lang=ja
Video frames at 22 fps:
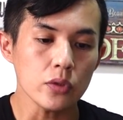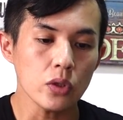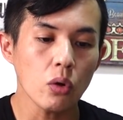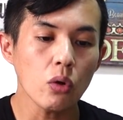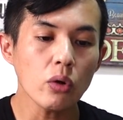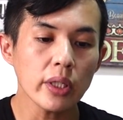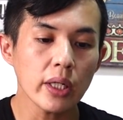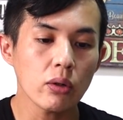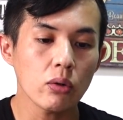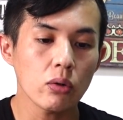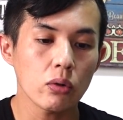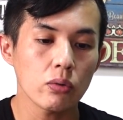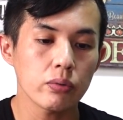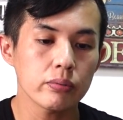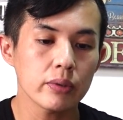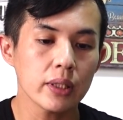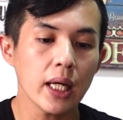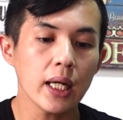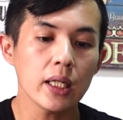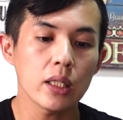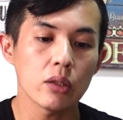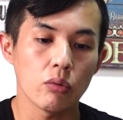ほいでこの
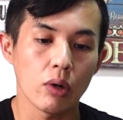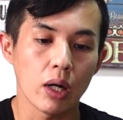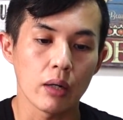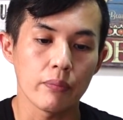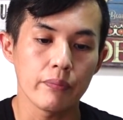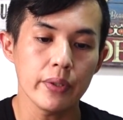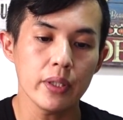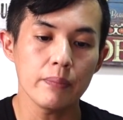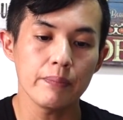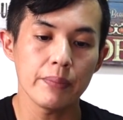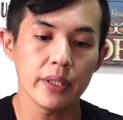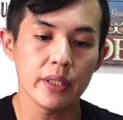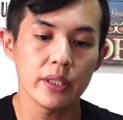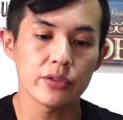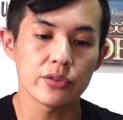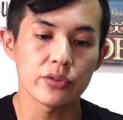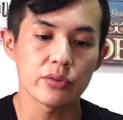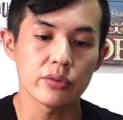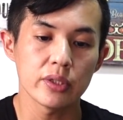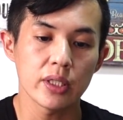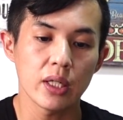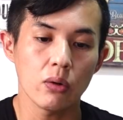ふたりはフィリピンに
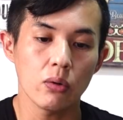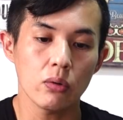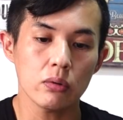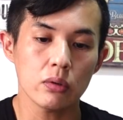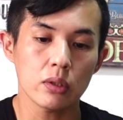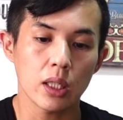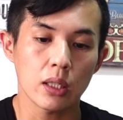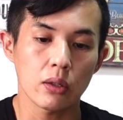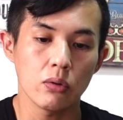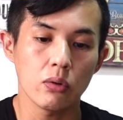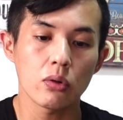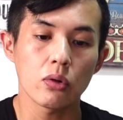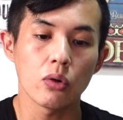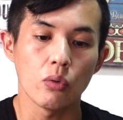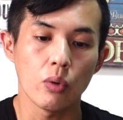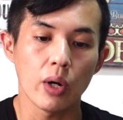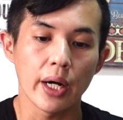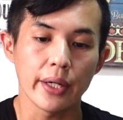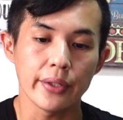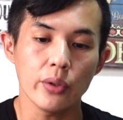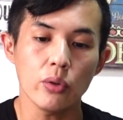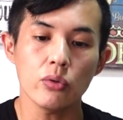住んでおった
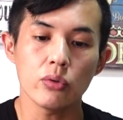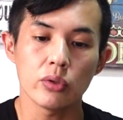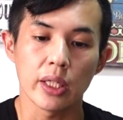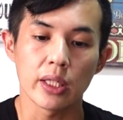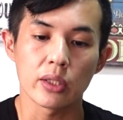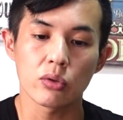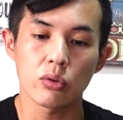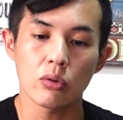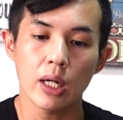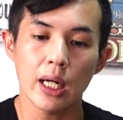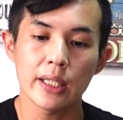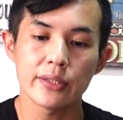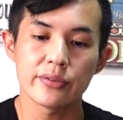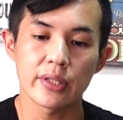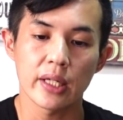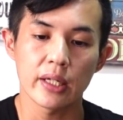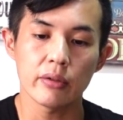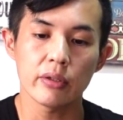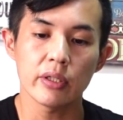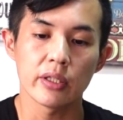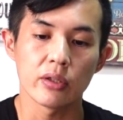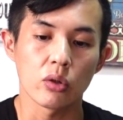頃はよくね、
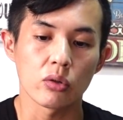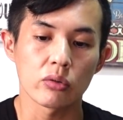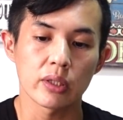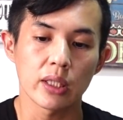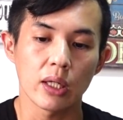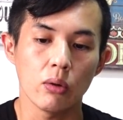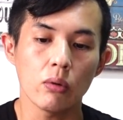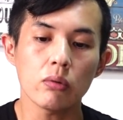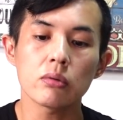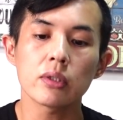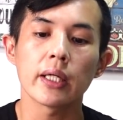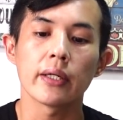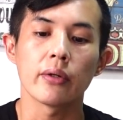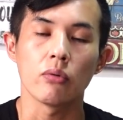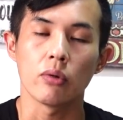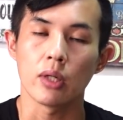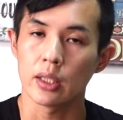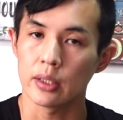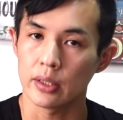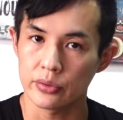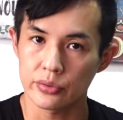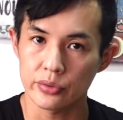トライスケルに乗っておった
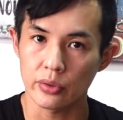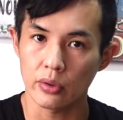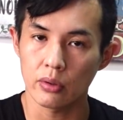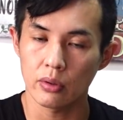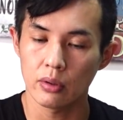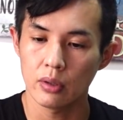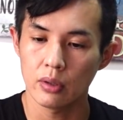ようなんですよ。